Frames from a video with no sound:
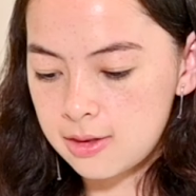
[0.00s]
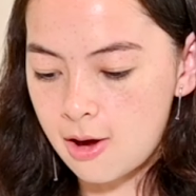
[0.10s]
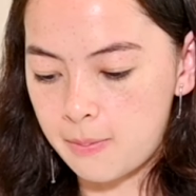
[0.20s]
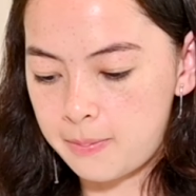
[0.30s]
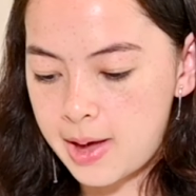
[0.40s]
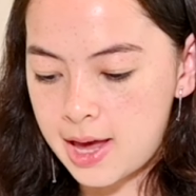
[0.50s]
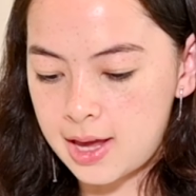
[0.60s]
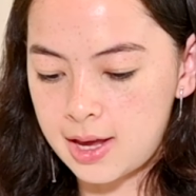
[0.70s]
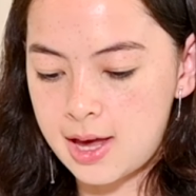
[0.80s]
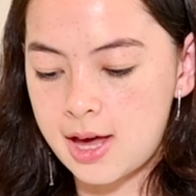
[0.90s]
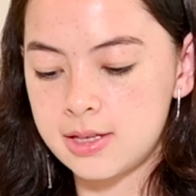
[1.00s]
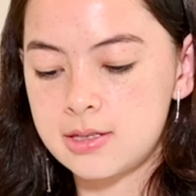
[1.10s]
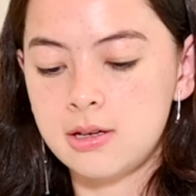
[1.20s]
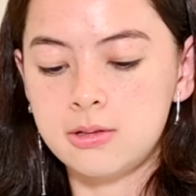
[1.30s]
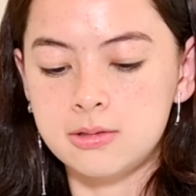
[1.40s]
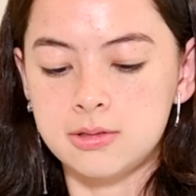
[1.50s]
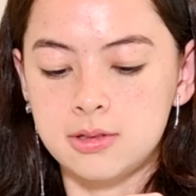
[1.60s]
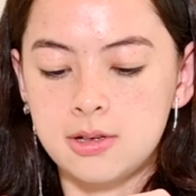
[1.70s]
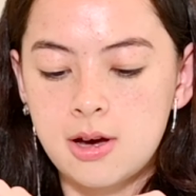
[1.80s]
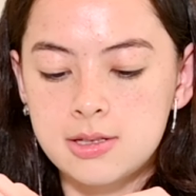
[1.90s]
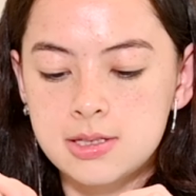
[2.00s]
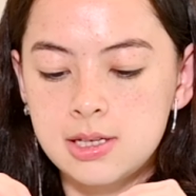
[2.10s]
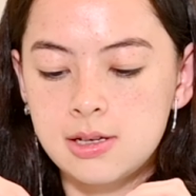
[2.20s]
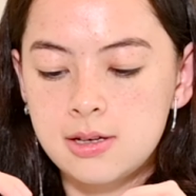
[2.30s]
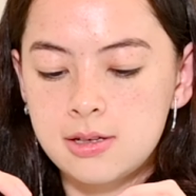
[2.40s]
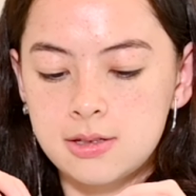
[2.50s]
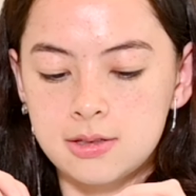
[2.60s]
ต่อไปค่ะ จะลงคอนซีลเลอร์